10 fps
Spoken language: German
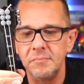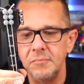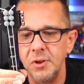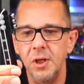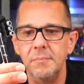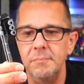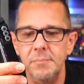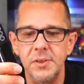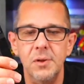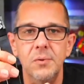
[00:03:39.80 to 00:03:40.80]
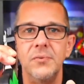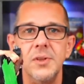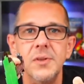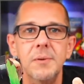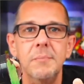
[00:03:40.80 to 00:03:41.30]
ja, ein bisschen Luft
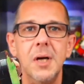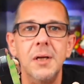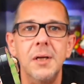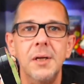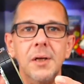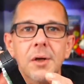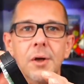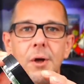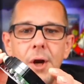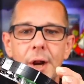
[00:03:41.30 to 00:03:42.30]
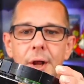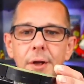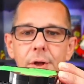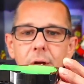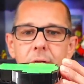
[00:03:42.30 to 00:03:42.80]
ist immer. Leider
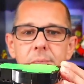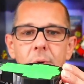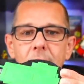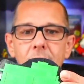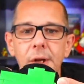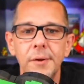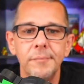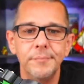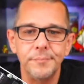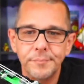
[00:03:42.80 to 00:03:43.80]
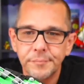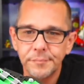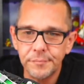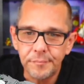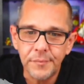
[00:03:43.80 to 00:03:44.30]
nichts, wo man eine
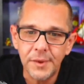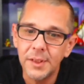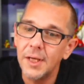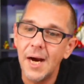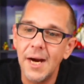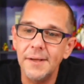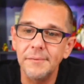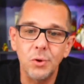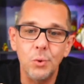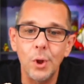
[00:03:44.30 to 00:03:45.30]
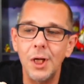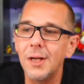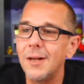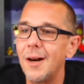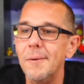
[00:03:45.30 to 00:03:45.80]
einen Gürtel
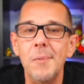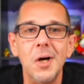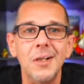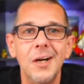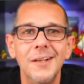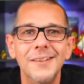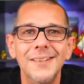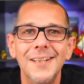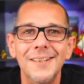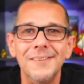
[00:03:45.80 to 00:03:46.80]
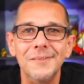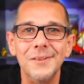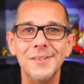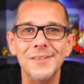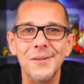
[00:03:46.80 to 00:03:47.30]
dran machen kann. Der
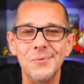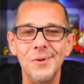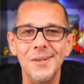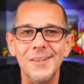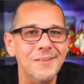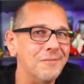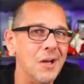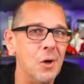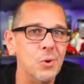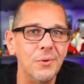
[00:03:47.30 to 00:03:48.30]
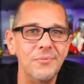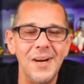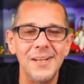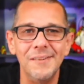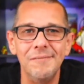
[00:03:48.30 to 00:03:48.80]
ist natürlich, wäre auch noch
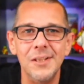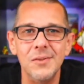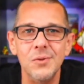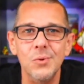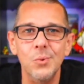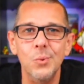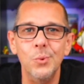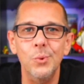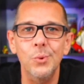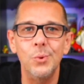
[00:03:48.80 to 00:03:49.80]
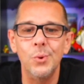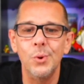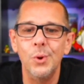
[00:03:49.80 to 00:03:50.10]
fein gewesen und